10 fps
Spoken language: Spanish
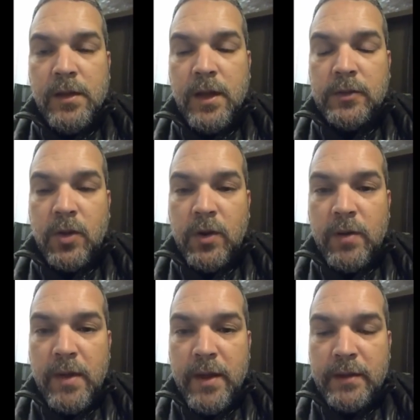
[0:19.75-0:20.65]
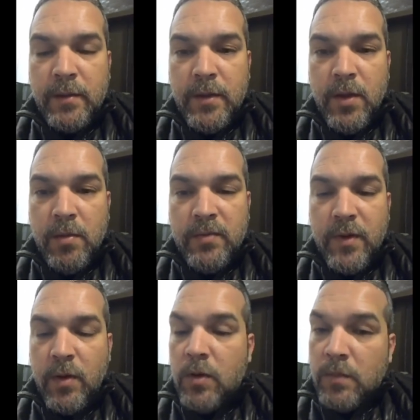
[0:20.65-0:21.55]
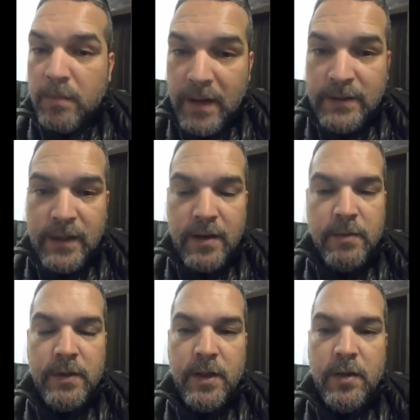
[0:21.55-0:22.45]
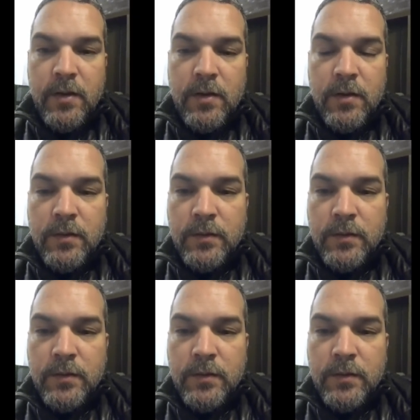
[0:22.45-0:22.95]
A todos los que vean este video, por favor, compartan el video.